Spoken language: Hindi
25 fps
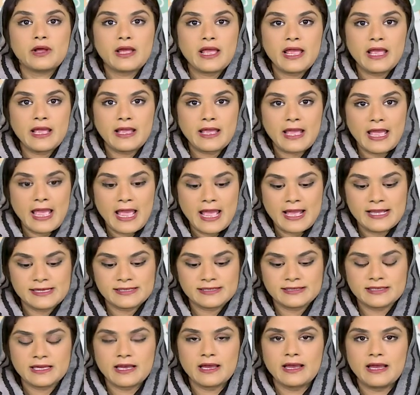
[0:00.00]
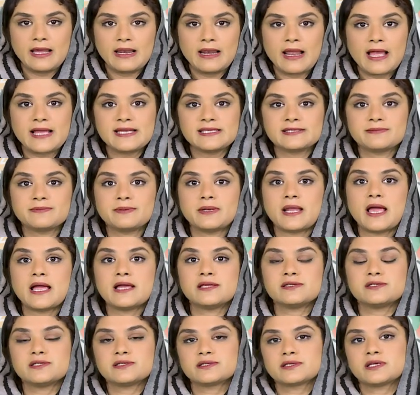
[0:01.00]
एक ऐसा अलाइंस
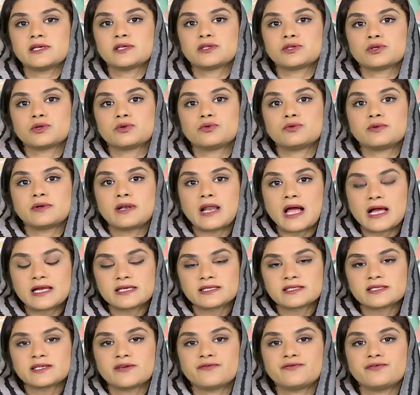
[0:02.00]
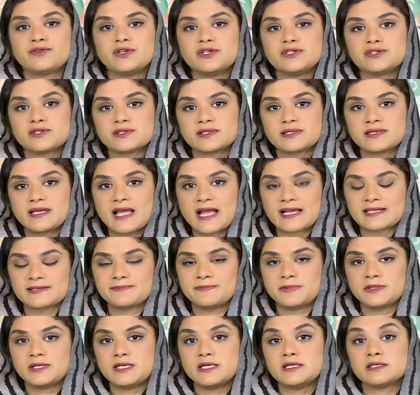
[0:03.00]
बनाएं जिसके थ्रू ना सिर्फ टीचर्स की
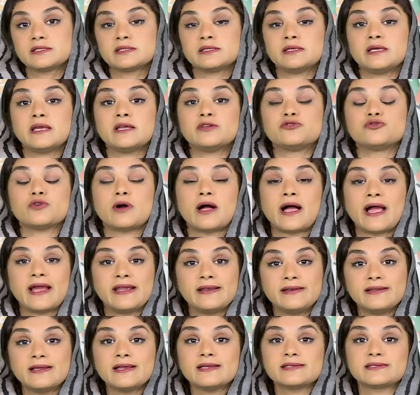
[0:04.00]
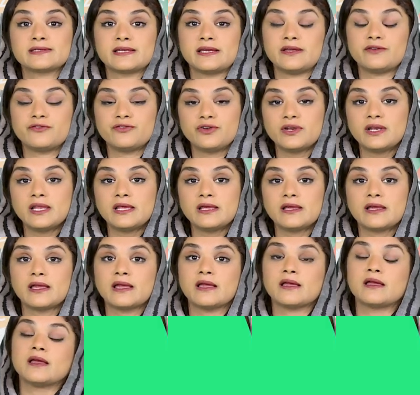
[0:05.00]
एक्सपर्टीज़ ये जो आइडियाज़ हैं रीडिंग के